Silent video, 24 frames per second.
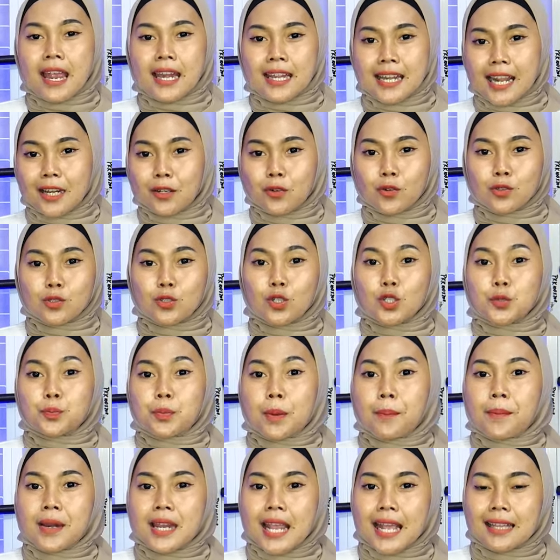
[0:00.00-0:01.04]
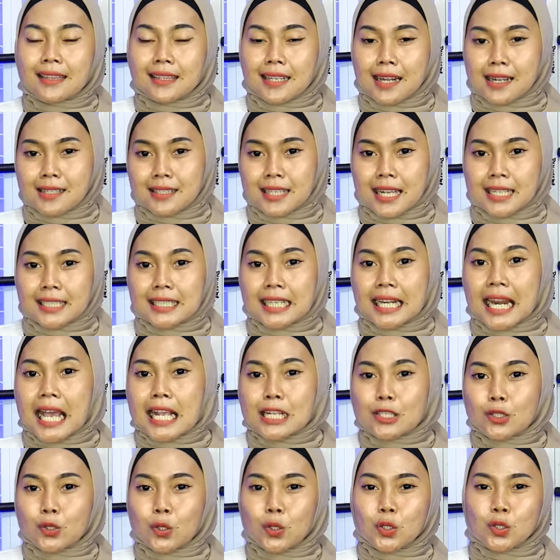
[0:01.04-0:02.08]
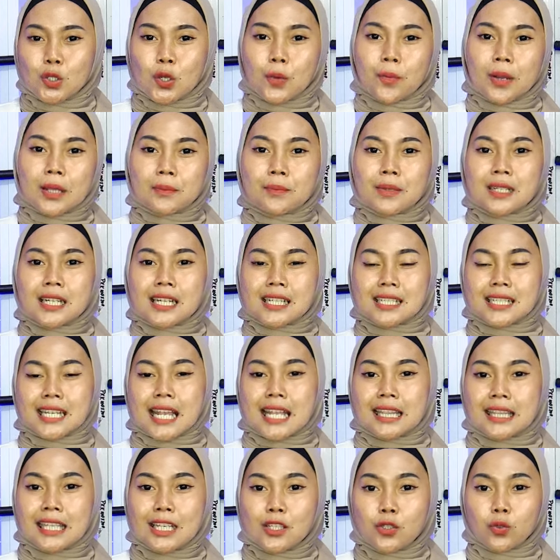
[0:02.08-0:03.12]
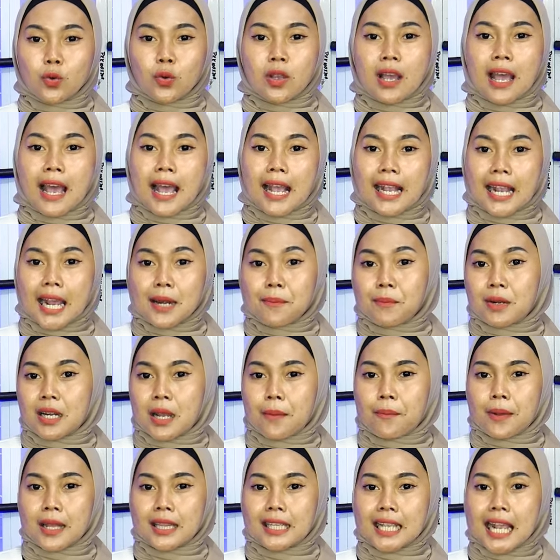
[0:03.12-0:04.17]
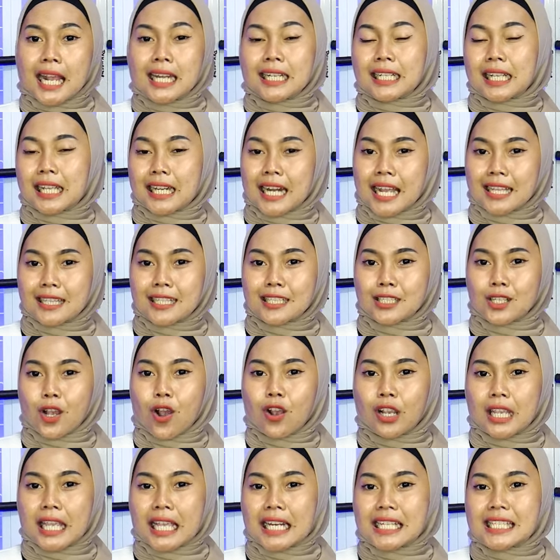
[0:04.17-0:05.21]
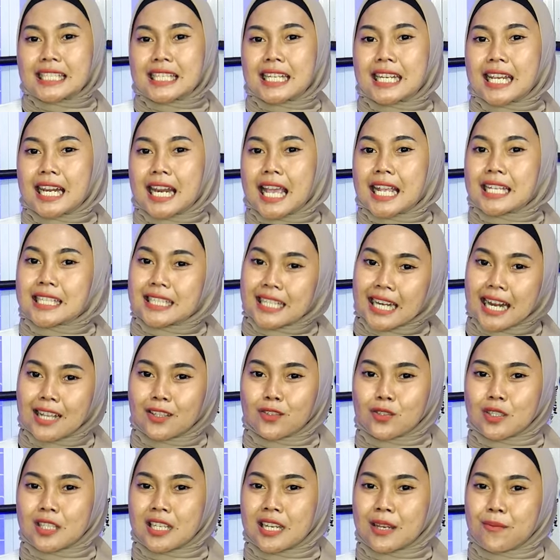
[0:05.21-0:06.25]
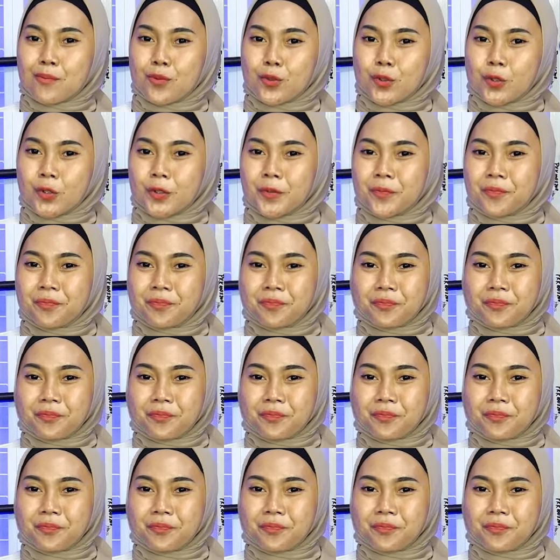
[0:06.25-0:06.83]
Dan khusus pembelian transaksi langsung, Sobat builders nanti juga akan mendapatkan gratis ongkir senilai rp ribu.